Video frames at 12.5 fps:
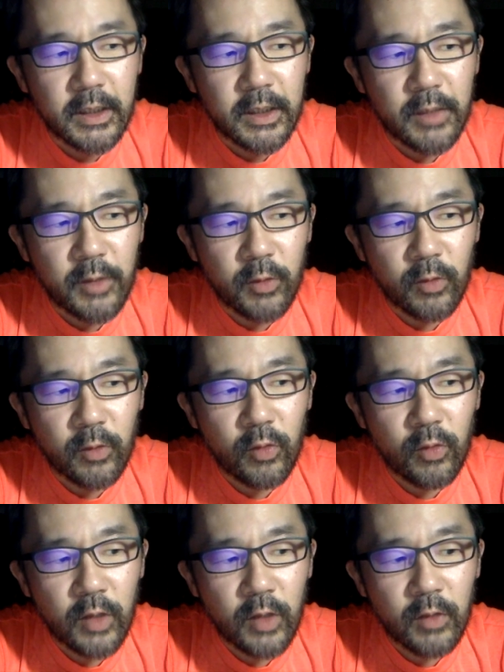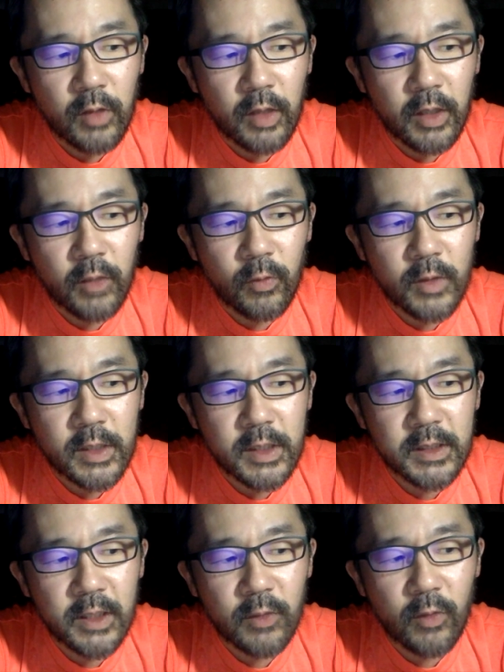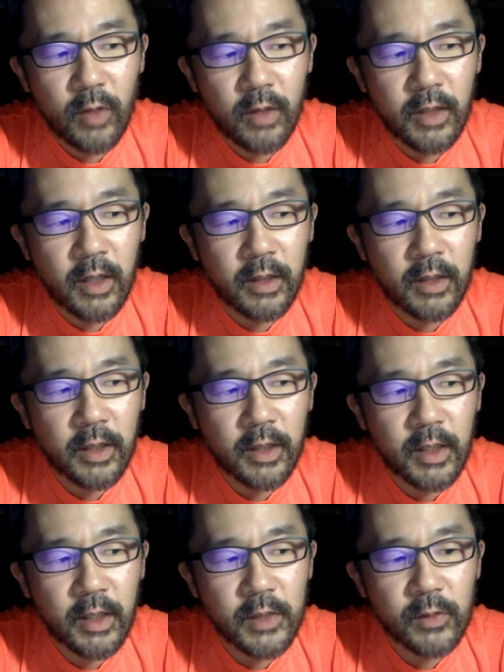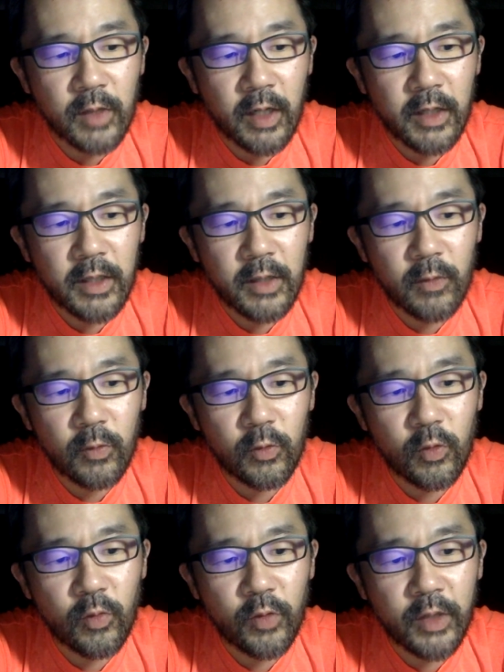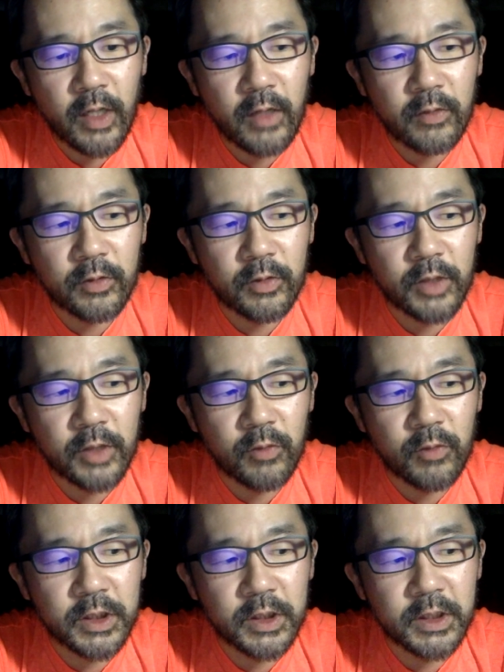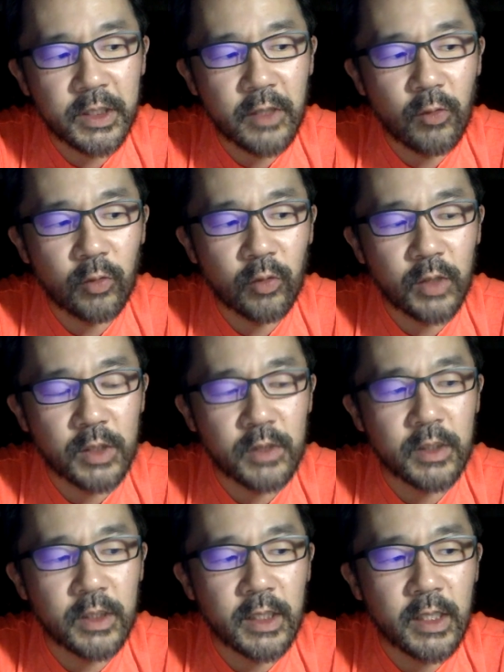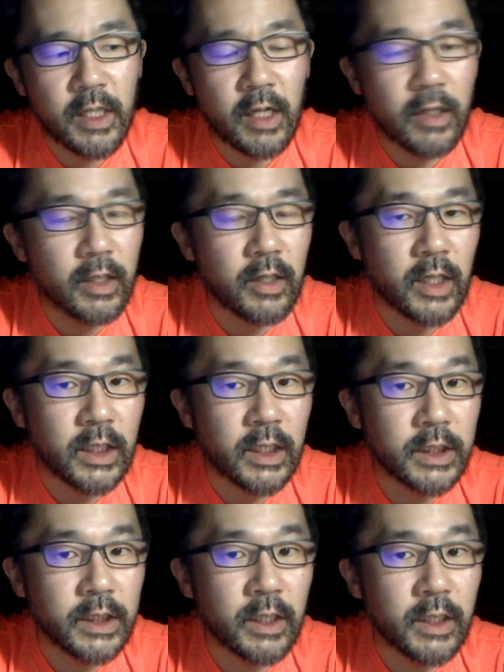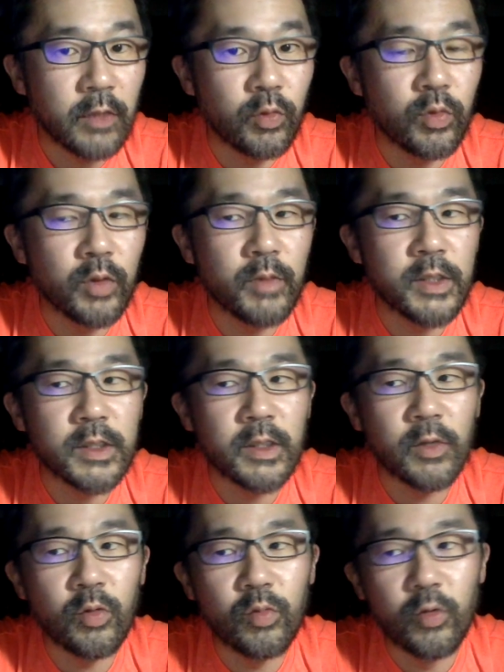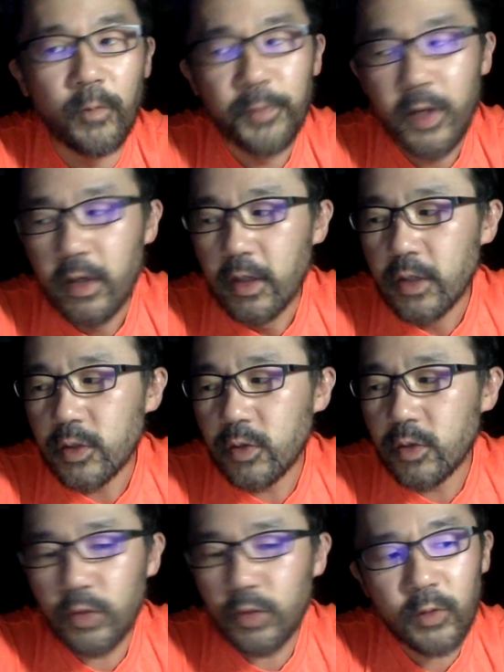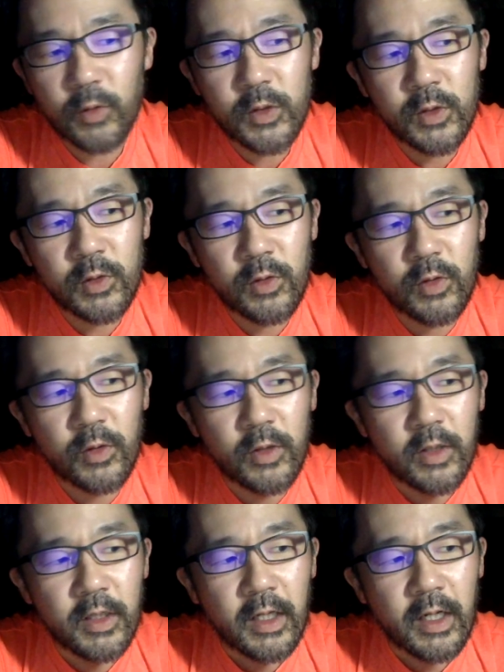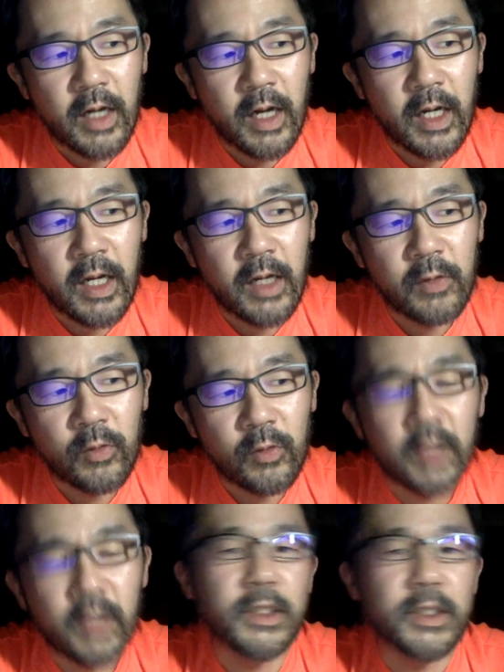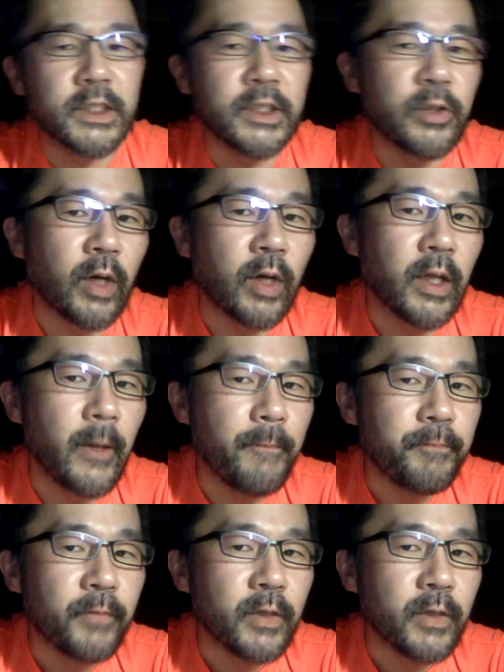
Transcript: で、まあ、この動画の中で、この雑談動画の中で、その相手のことを思いやる気持ちっていうことについてね、何回か話してきたと思いますけれども、その一つの、あら、あの、形っていうのかな。